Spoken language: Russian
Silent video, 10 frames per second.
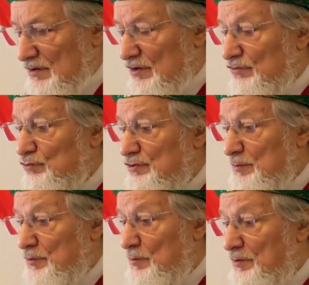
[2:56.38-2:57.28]
и сути
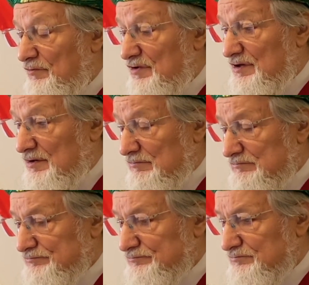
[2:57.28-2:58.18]
проповеди –
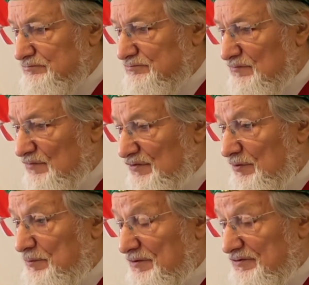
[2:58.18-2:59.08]

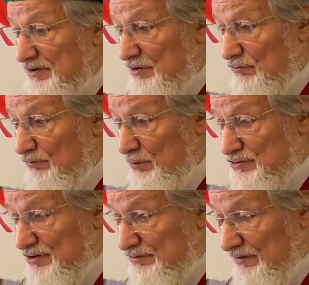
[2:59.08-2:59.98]
всех посланников
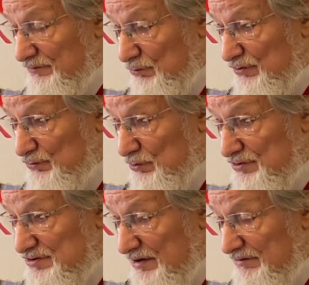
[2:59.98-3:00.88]
Божьих за всю историю
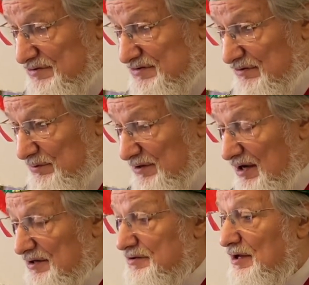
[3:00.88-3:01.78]
человечества
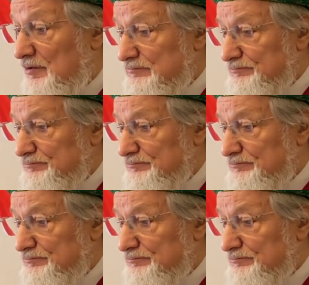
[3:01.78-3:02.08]
была одна